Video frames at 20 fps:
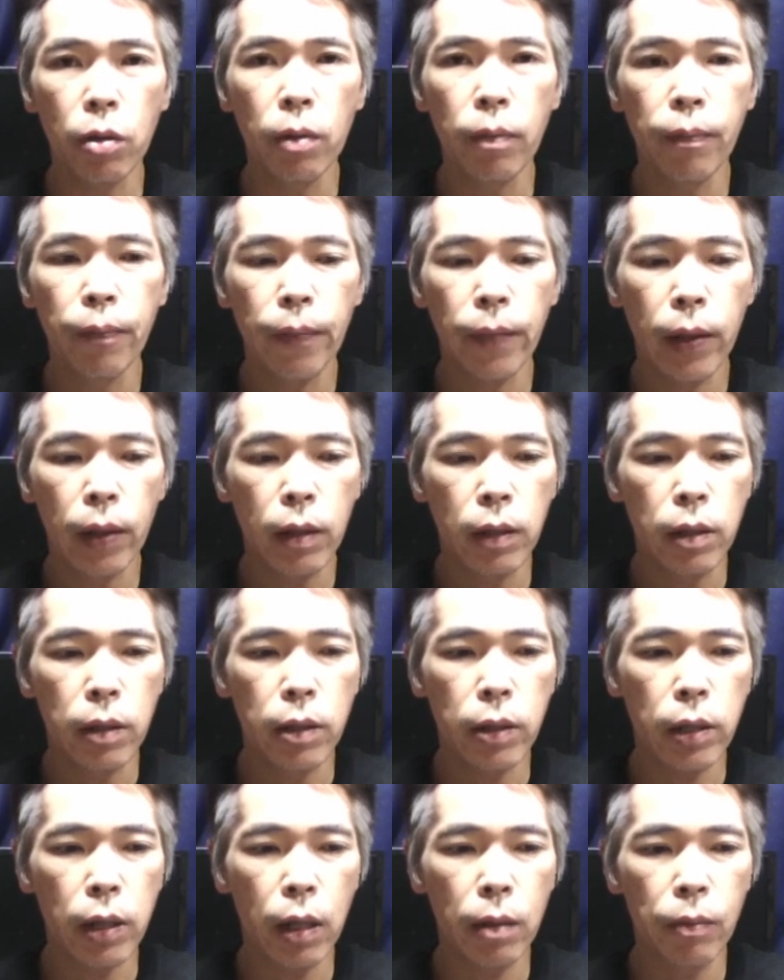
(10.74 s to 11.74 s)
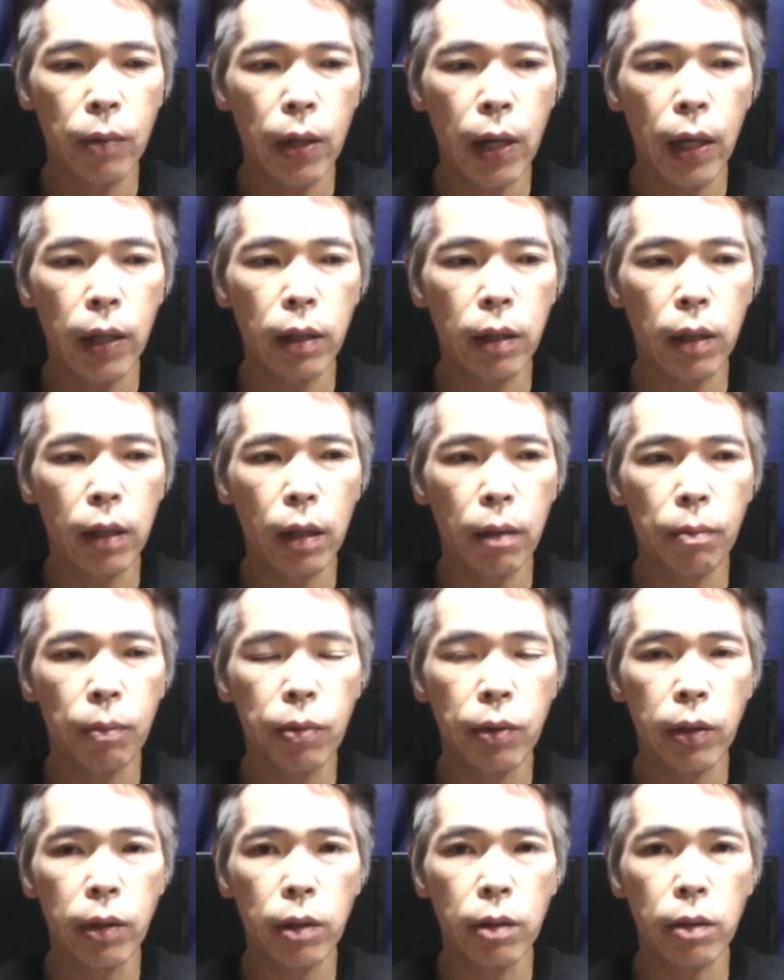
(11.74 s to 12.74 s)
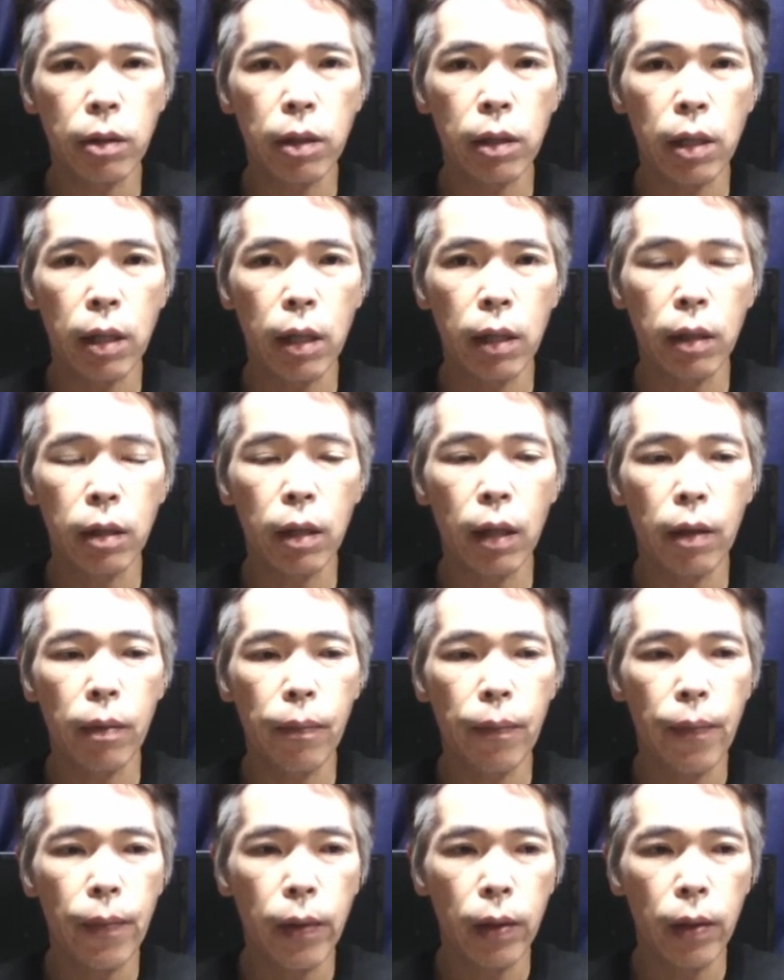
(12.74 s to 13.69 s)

故しかも相手がプリウスでって